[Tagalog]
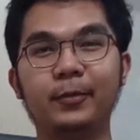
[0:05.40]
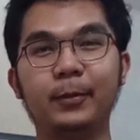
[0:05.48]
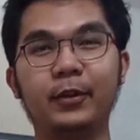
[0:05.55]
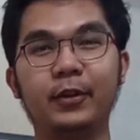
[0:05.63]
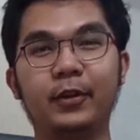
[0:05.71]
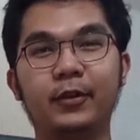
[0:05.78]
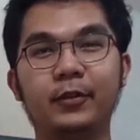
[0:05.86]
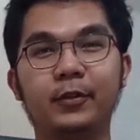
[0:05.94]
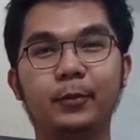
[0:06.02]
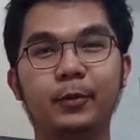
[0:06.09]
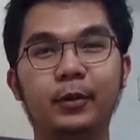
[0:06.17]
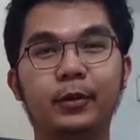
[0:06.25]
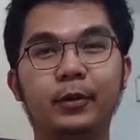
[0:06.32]
because
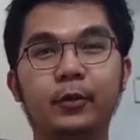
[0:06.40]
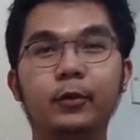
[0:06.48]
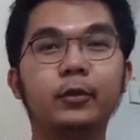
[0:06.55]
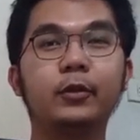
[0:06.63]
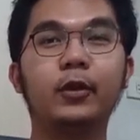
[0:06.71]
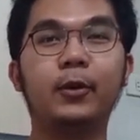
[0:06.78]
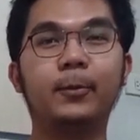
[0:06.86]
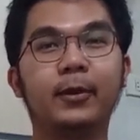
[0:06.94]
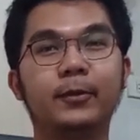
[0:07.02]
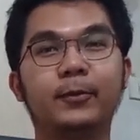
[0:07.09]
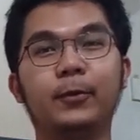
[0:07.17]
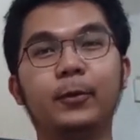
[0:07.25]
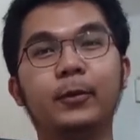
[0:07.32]
we're going to talk about
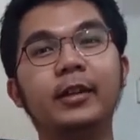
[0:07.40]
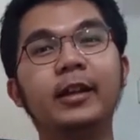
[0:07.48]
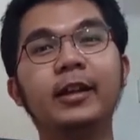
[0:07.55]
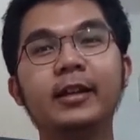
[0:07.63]
food.